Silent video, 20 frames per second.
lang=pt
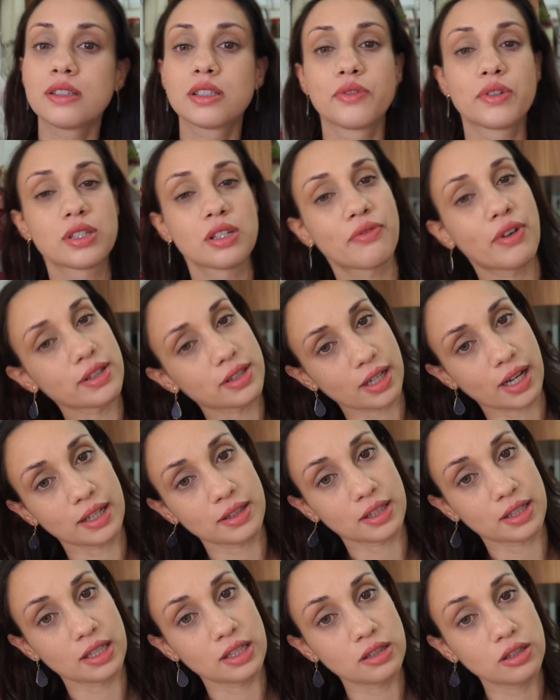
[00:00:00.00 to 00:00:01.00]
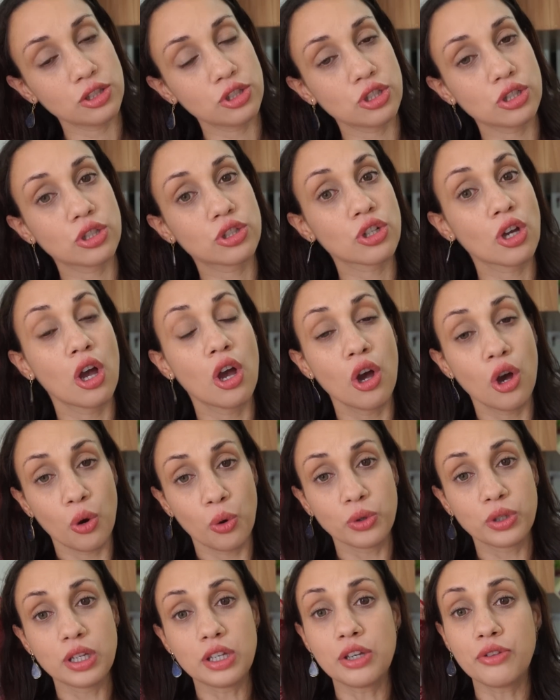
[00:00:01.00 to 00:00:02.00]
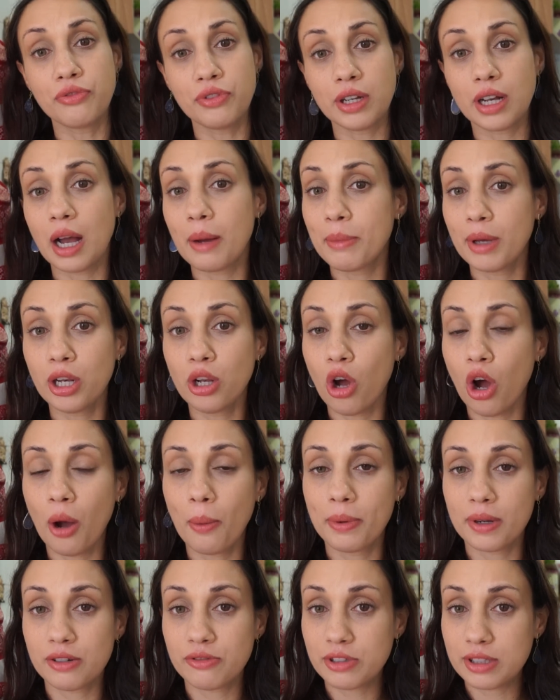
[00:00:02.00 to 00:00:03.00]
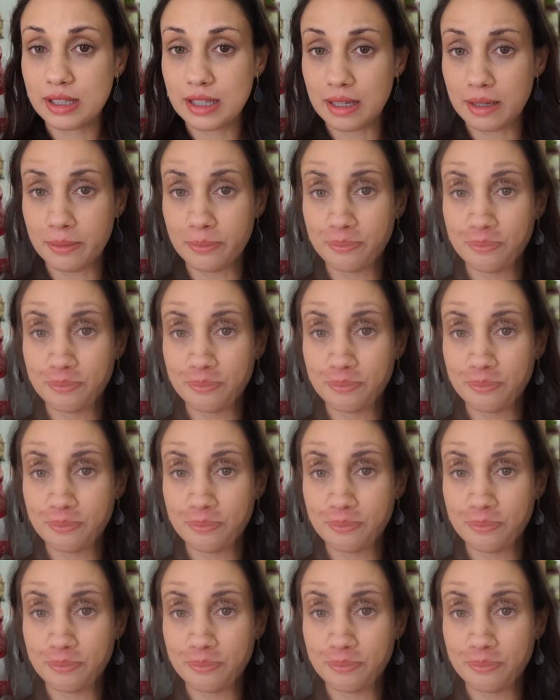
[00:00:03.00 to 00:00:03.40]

se você faz a cada 15 dias, o que, que fica melhor para você.